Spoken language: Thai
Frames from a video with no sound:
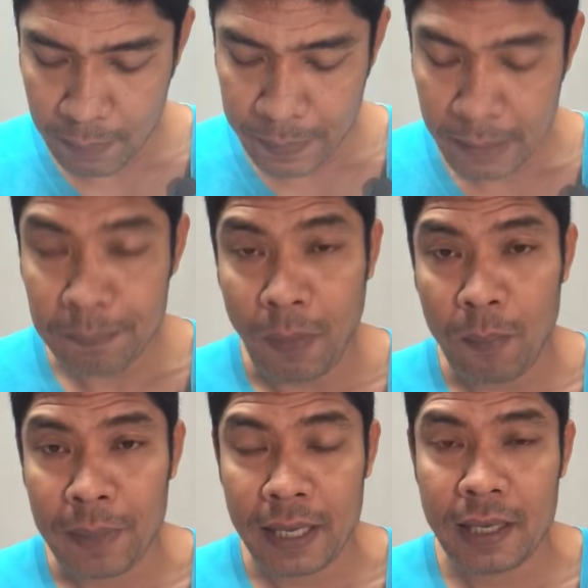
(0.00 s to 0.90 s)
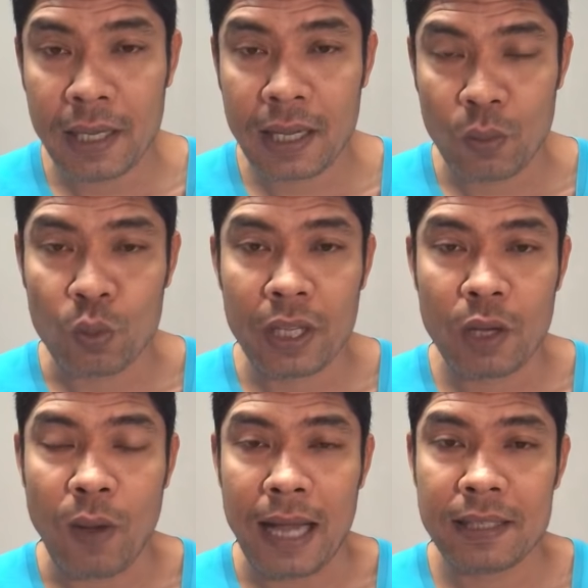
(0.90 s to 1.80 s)
เพชรป้อมเพชรนี่กระดูกดี
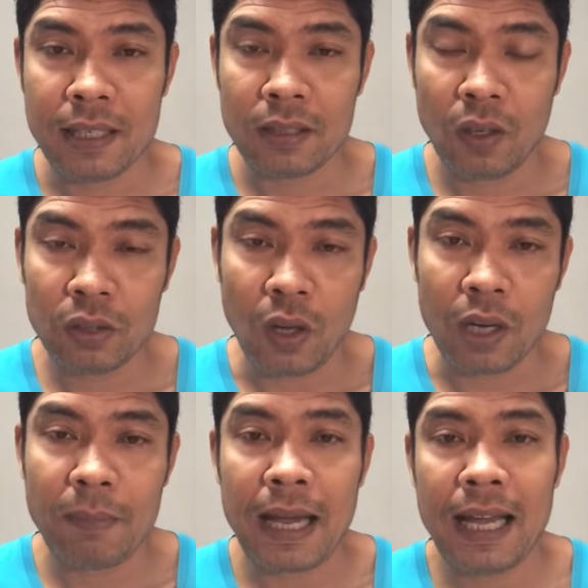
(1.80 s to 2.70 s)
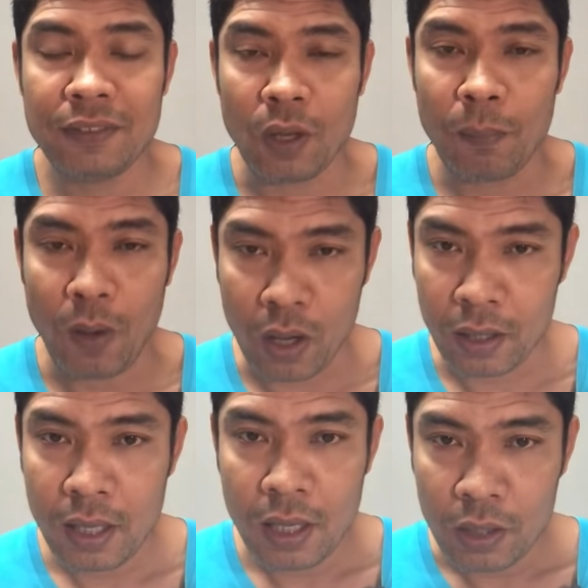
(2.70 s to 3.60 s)
กว่าจึงต้องต่อน้ำหนักให้ 2 ปอนด์
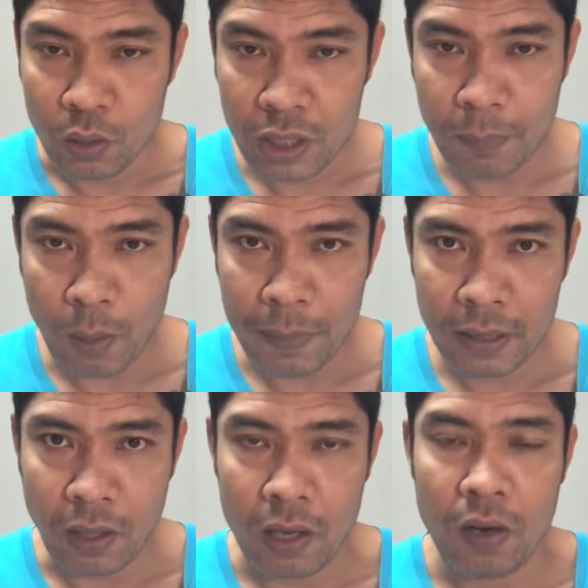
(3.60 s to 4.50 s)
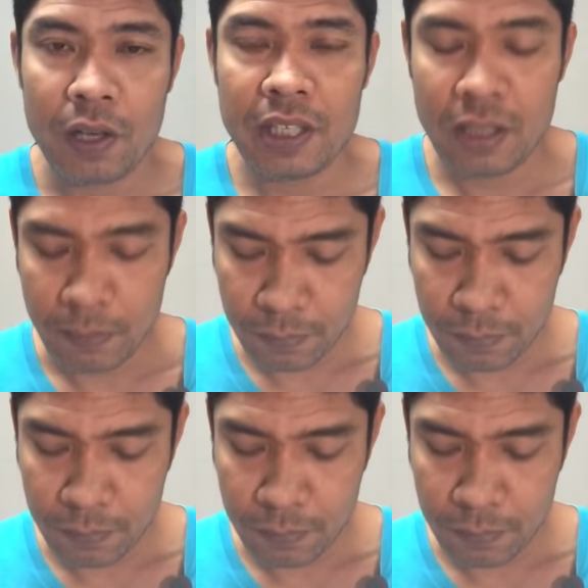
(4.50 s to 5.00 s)
โดยที่ป้อมเพชรต่อย